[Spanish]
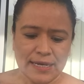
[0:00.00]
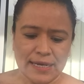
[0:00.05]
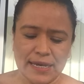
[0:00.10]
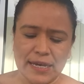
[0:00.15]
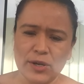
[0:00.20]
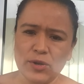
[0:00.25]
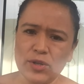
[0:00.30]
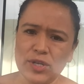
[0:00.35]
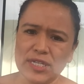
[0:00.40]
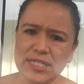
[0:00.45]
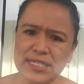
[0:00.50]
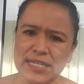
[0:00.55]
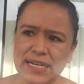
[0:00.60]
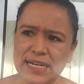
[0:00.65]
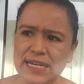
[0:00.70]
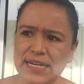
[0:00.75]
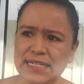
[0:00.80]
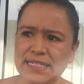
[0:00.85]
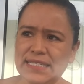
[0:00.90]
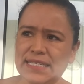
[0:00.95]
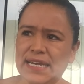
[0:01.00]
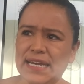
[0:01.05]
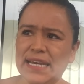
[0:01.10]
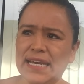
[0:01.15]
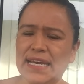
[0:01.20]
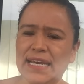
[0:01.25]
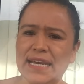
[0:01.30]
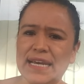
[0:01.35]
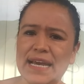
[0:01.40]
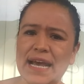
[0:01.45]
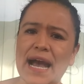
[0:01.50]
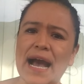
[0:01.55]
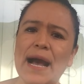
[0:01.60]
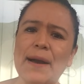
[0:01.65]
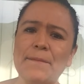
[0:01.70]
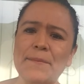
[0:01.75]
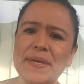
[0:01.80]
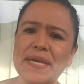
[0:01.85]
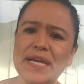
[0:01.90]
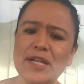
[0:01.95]
Quiero decirles que
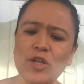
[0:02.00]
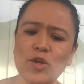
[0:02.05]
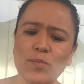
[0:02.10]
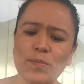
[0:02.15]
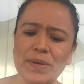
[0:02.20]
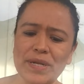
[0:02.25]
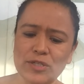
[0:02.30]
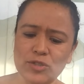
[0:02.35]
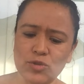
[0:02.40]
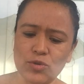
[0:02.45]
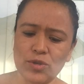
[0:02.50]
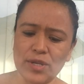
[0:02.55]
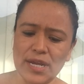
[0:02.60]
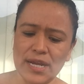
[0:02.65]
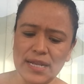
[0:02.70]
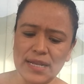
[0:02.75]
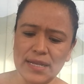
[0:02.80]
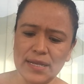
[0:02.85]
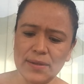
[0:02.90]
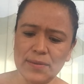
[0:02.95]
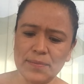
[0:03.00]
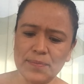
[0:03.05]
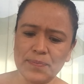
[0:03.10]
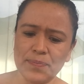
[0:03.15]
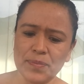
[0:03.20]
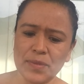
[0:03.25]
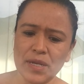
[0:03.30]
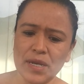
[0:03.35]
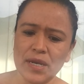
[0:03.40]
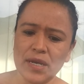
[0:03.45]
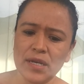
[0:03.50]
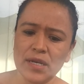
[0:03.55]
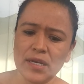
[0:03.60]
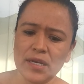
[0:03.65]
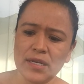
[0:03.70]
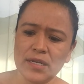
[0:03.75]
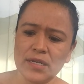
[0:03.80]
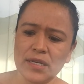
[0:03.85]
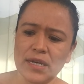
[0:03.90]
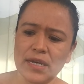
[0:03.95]
a mí en lo personal,
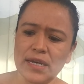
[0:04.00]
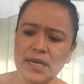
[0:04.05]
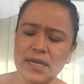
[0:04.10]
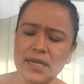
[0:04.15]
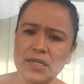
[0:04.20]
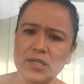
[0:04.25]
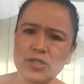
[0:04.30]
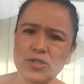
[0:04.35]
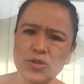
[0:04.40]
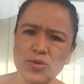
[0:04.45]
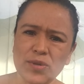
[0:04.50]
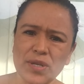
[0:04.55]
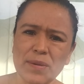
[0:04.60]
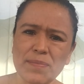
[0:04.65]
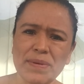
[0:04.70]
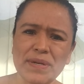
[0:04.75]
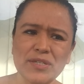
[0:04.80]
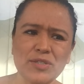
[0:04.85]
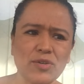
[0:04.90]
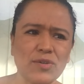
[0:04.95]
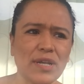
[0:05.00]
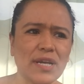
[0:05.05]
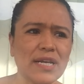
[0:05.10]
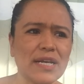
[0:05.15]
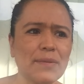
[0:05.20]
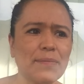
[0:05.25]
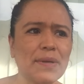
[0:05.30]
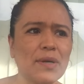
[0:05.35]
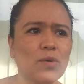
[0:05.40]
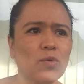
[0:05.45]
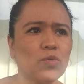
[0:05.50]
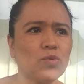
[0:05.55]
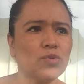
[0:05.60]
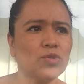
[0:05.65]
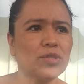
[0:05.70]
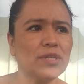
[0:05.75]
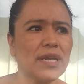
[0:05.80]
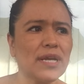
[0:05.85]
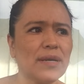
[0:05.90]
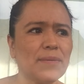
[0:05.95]
eh, soy una persona que me
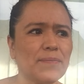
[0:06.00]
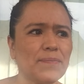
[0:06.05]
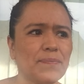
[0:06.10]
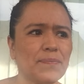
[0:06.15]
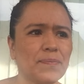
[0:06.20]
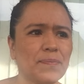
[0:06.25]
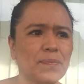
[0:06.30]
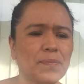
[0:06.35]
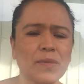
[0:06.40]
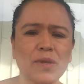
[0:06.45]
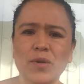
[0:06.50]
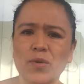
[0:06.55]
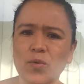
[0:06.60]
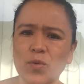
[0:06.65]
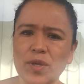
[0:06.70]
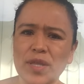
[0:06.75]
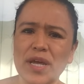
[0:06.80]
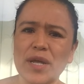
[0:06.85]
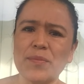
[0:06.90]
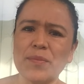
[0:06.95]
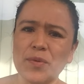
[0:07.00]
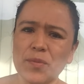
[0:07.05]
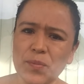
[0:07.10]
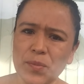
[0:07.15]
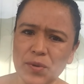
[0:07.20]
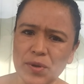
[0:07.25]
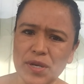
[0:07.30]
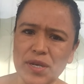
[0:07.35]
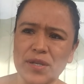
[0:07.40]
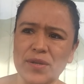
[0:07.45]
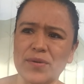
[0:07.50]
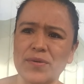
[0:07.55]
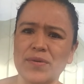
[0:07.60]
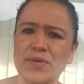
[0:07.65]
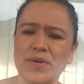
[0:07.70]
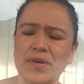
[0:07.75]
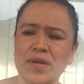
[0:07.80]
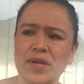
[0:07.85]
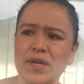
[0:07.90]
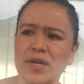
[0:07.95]
gusta cuidarme un poquito
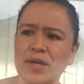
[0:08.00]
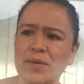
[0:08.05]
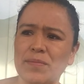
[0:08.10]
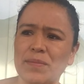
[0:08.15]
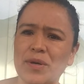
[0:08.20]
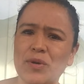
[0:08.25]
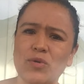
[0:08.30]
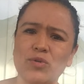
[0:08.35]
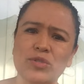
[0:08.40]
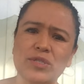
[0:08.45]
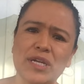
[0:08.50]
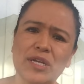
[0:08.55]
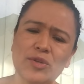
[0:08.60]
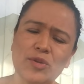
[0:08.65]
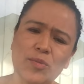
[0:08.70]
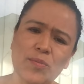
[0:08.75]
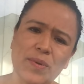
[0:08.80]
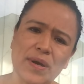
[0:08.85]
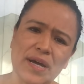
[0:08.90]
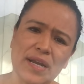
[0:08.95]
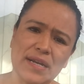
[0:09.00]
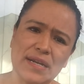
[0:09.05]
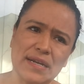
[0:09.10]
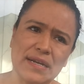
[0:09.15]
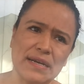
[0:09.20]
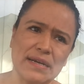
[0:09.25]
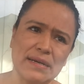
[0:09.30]
me gusta tomar